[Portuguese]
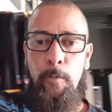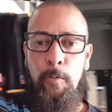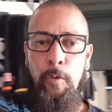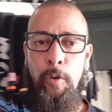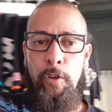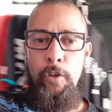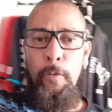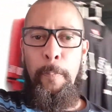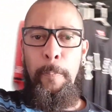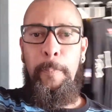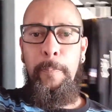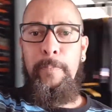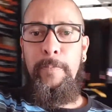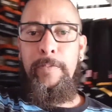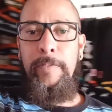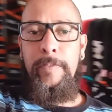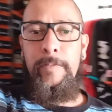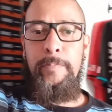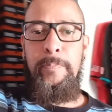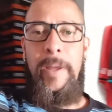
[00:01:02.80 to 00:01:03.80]
Quando eu
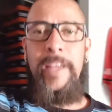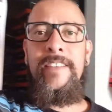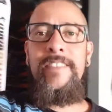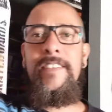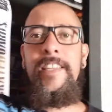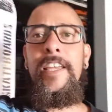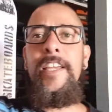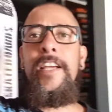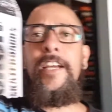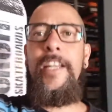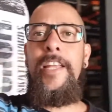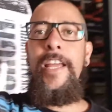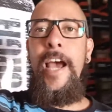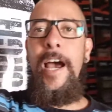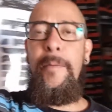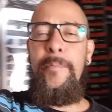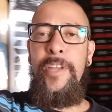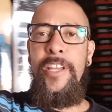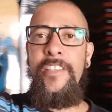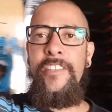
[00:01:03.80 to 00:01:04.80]
pensei em
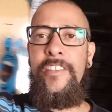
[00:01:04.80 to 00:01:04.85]
criar a minha